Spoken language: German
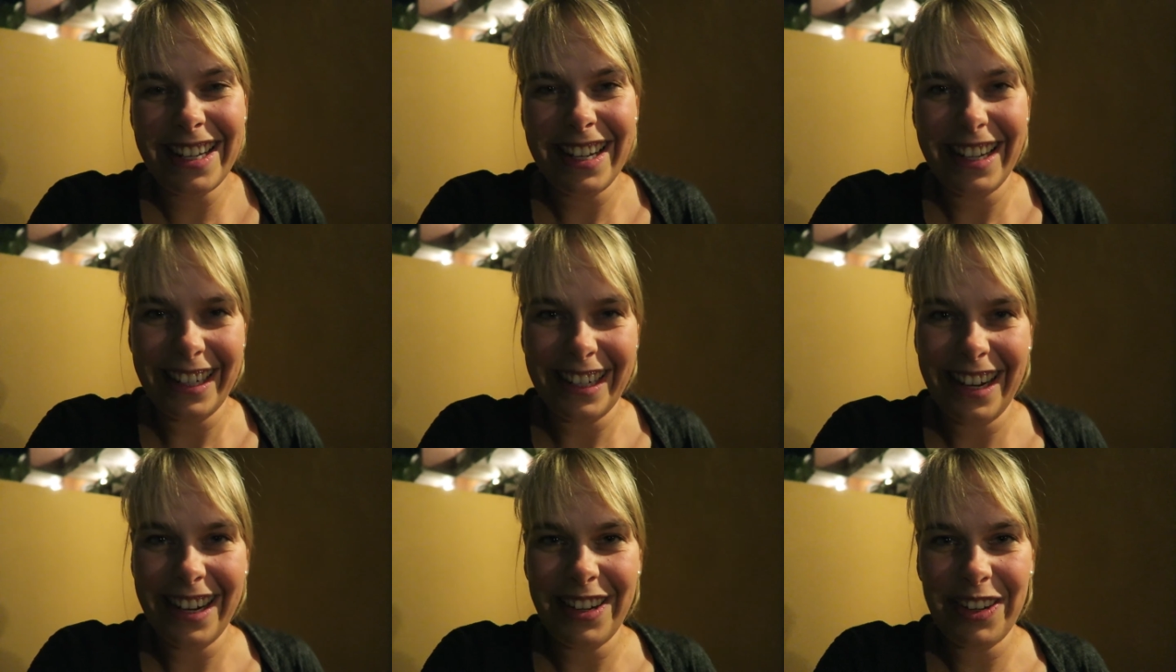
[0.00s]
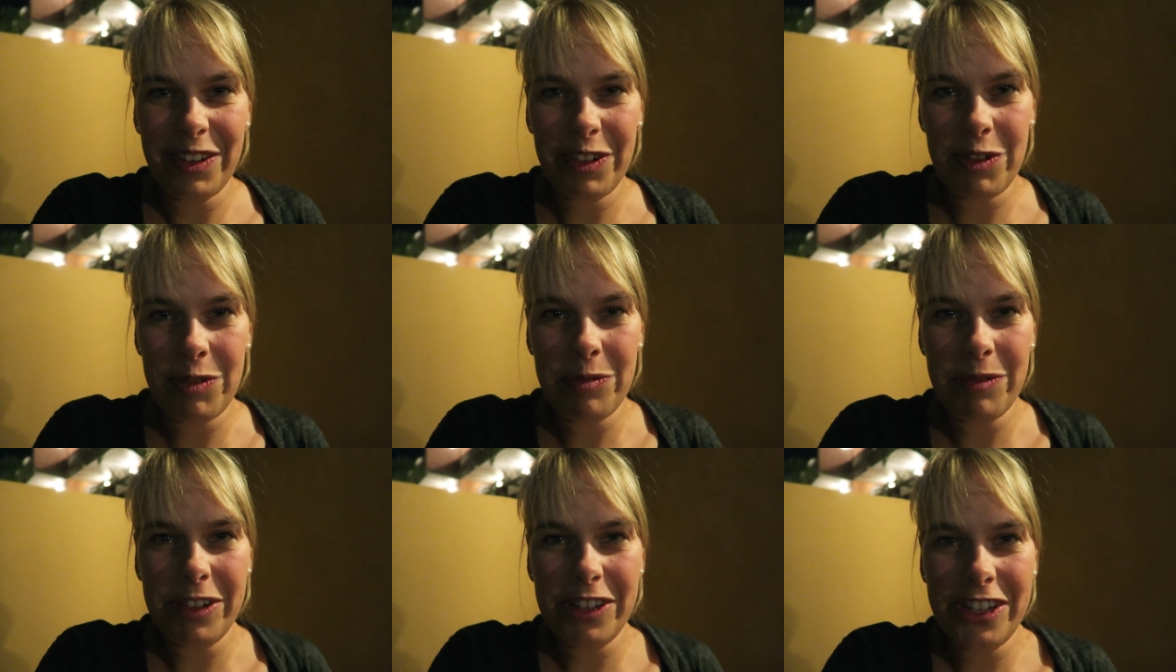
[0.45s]
Der kleine
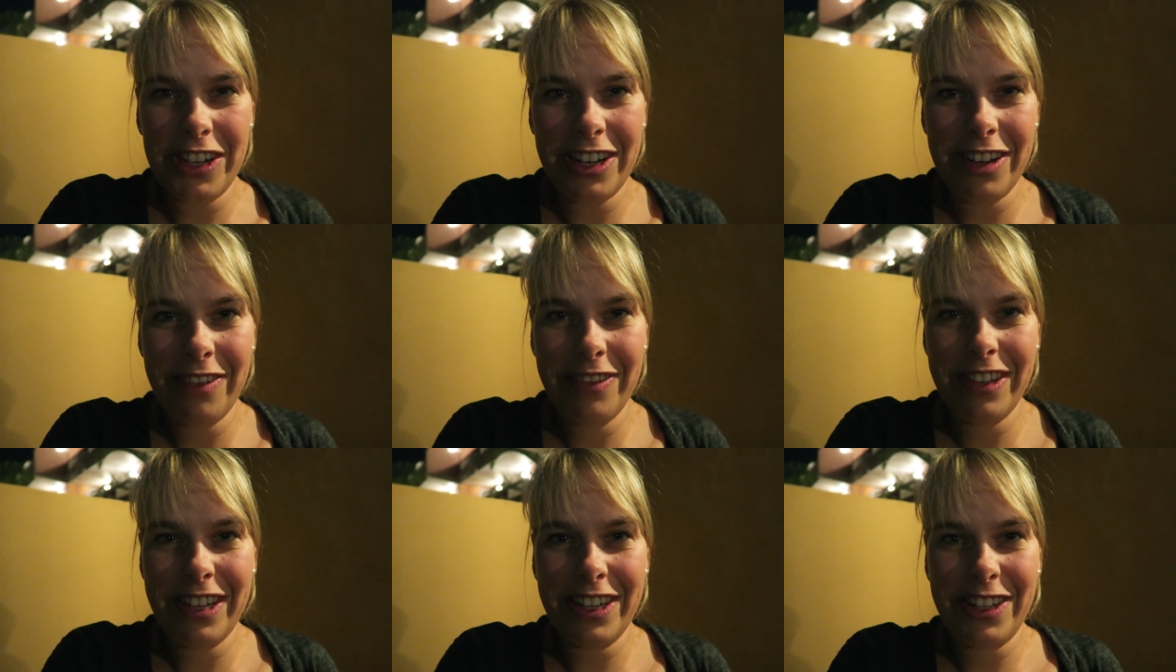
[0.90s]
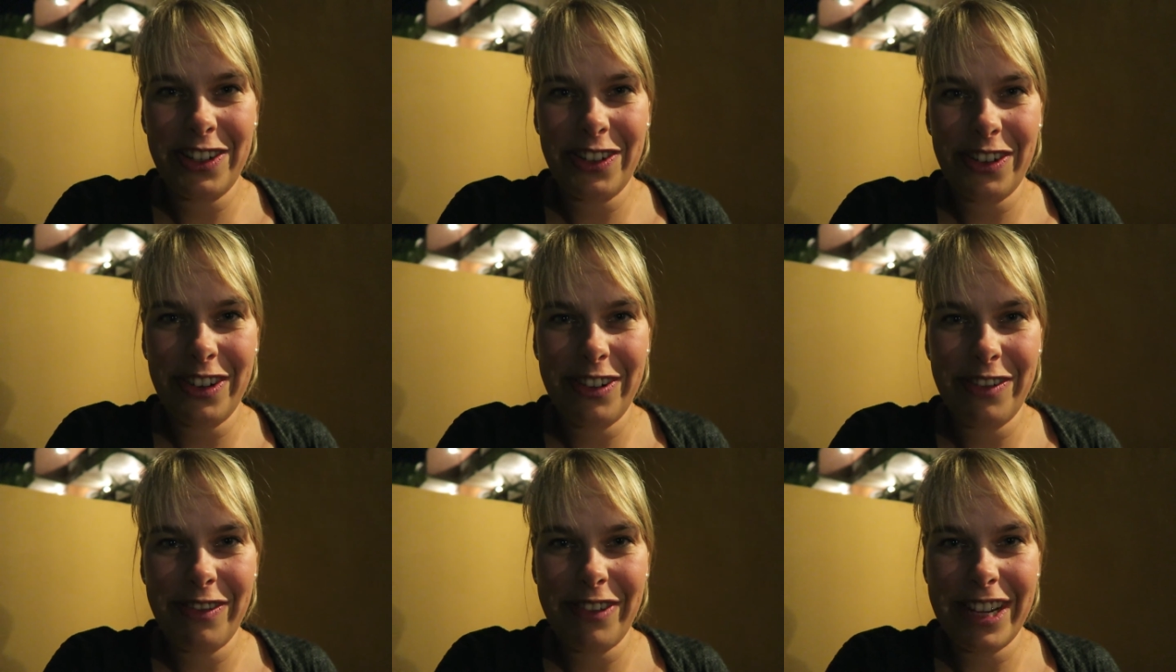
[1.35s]
Krümel schläft jetzt
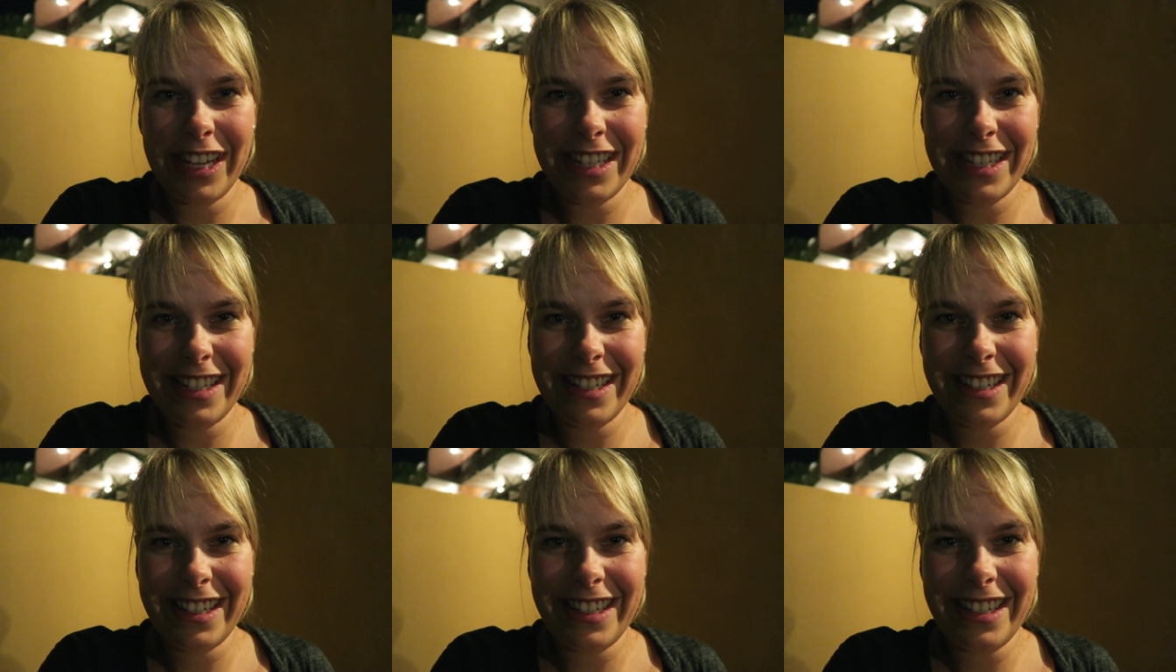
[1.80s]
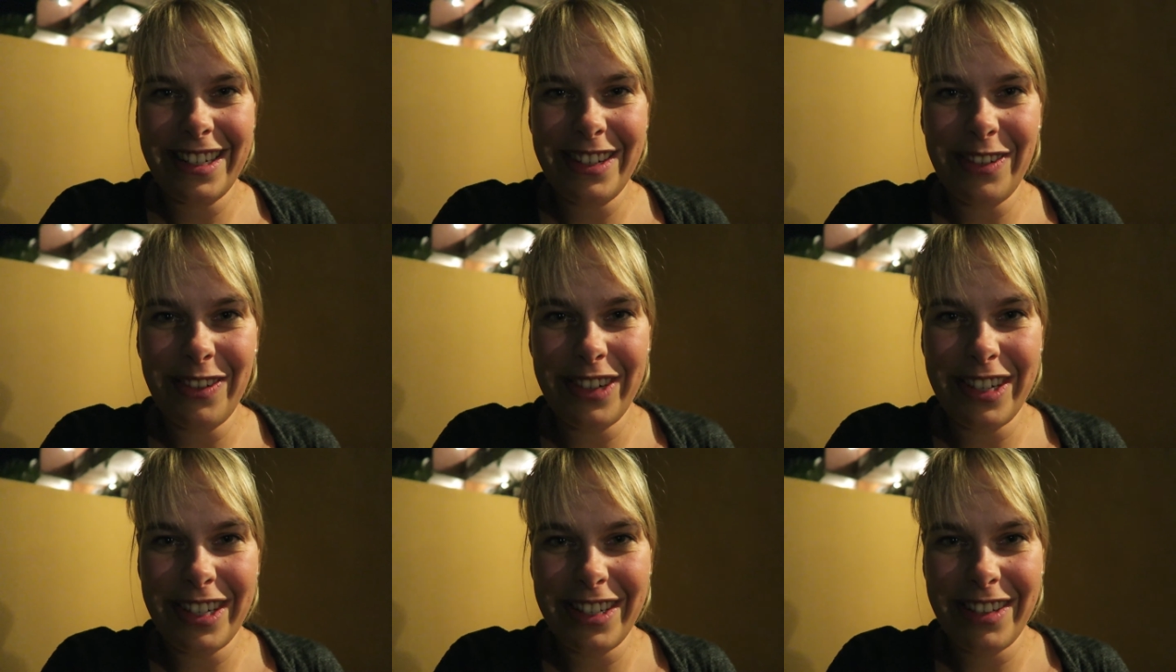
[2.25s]
schon fast
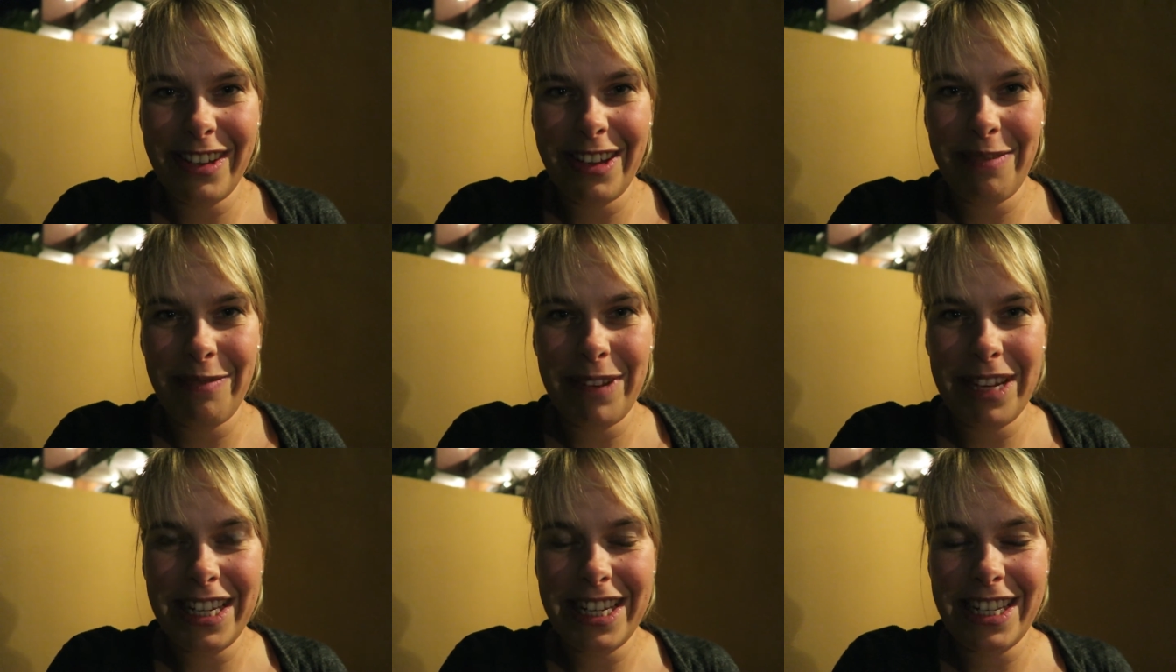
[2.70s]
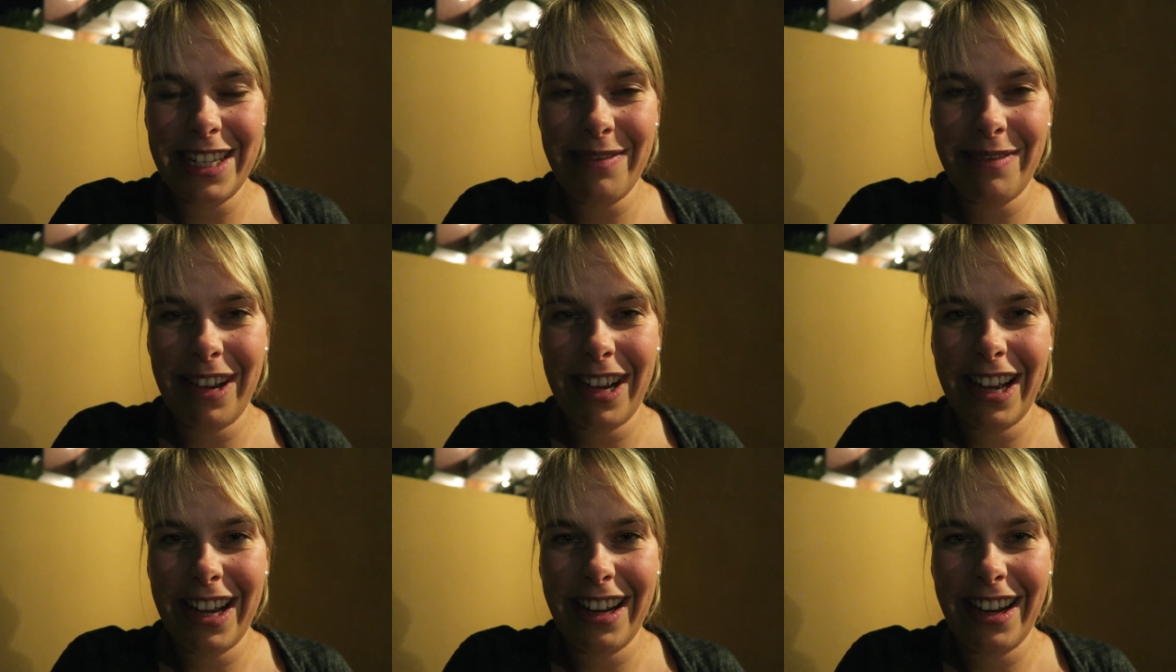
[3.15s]
drin und deswegen bin ich jetzt
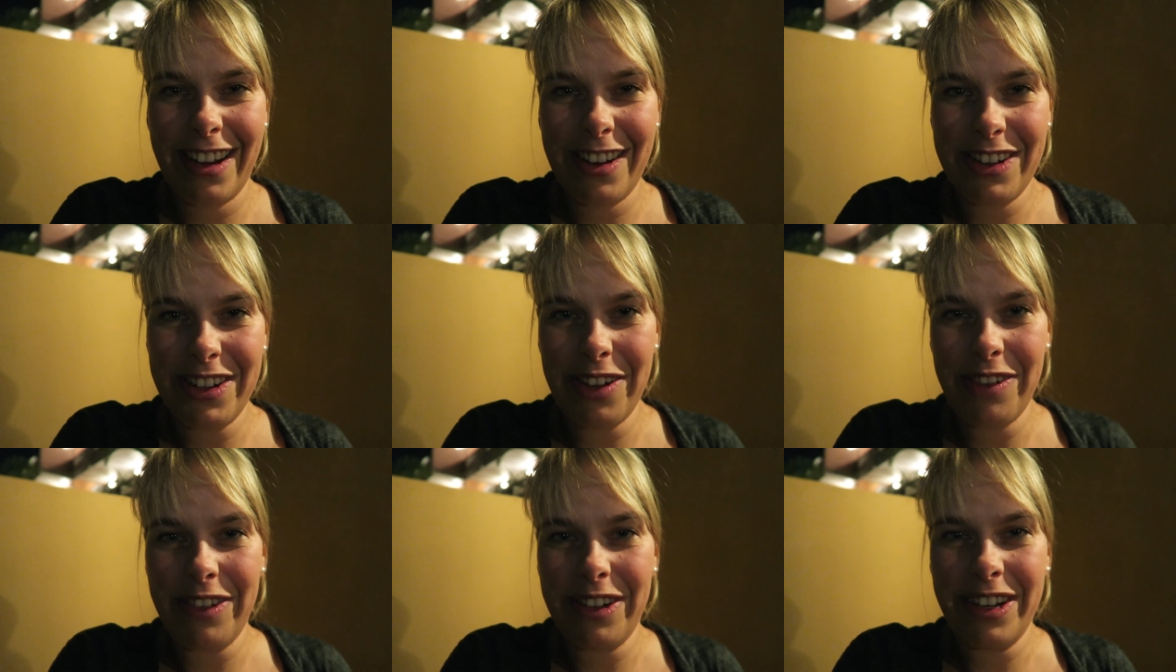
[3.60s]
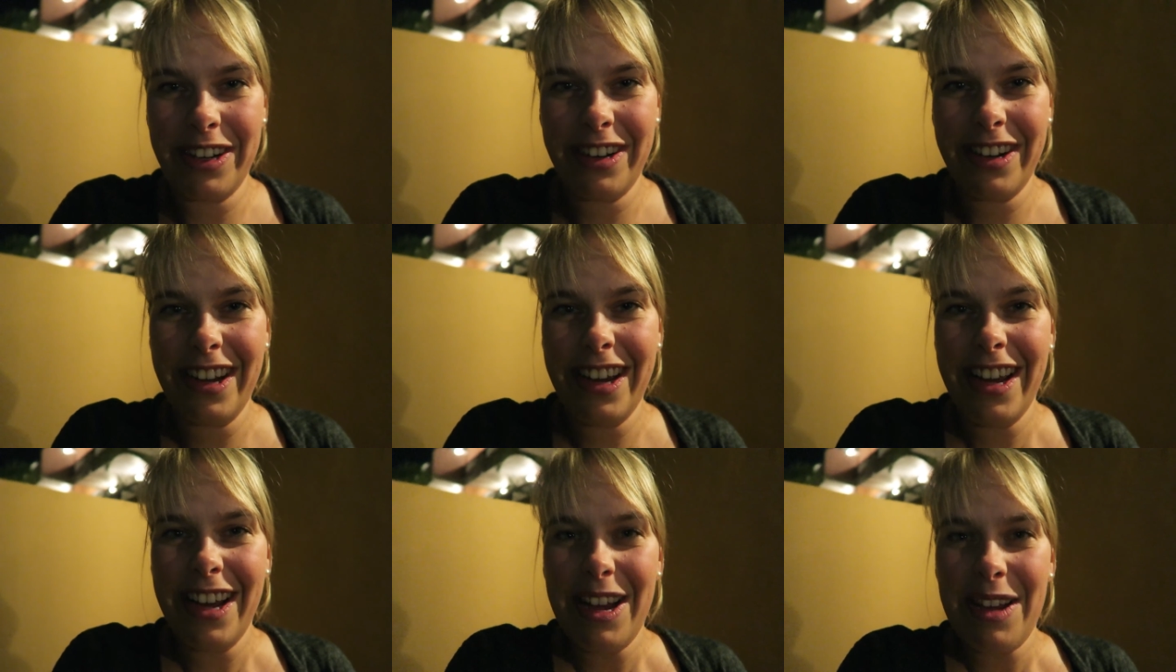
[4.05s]
mal gerade raus auf den